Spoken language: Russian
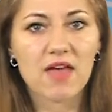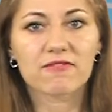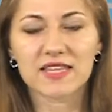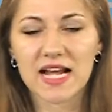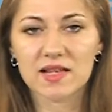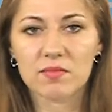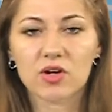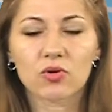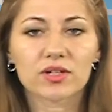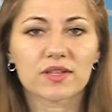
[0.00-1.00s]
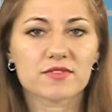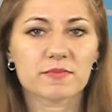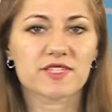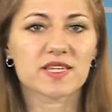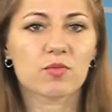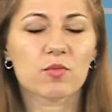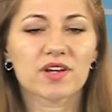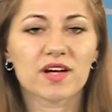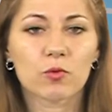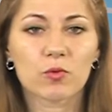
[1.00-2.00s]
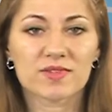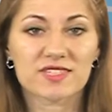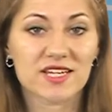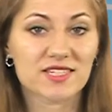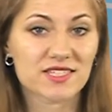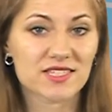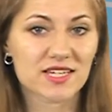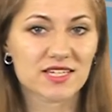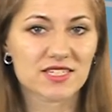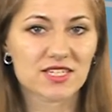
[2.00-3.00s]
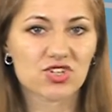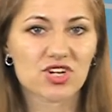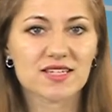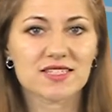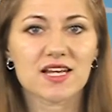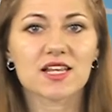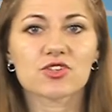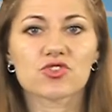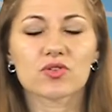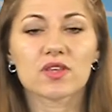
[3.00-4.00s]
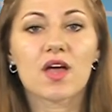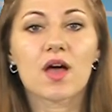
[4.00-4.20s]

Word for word: Финальным аккордом в списке публикуемой статистики из США стал отчет